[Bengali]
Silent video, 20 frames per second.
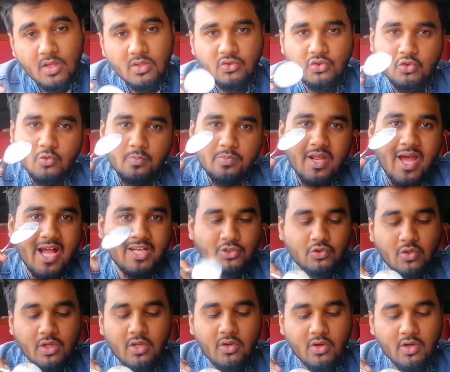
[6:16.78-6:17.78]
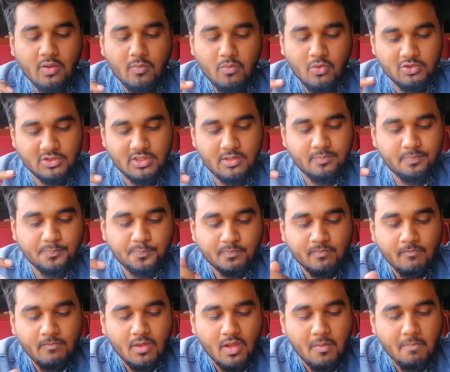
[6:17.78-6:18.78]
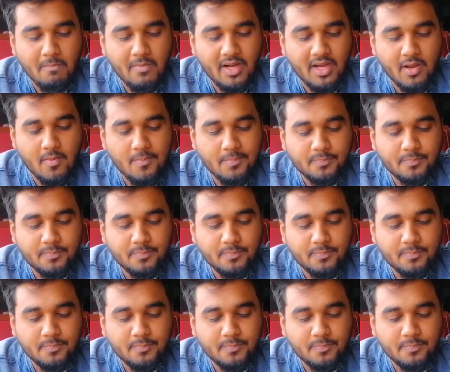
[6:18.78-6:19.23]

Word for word: স্যুপটা আসলে অনেক মজা মানে